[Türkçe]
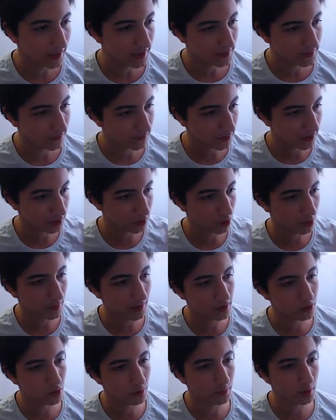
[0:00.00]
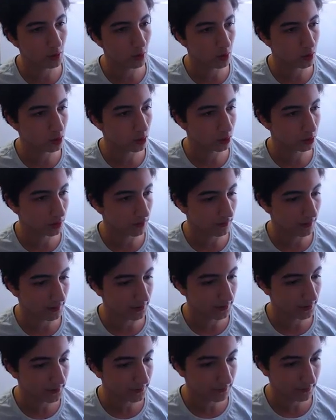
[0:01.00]
Sıfırdan Kömüren Son Bir Yolculuk da
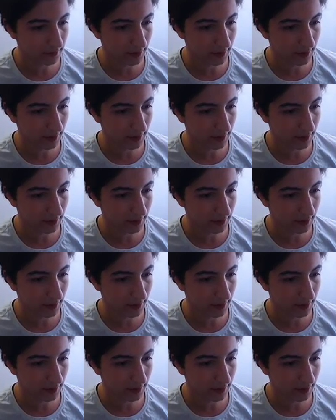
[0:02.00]
vardı.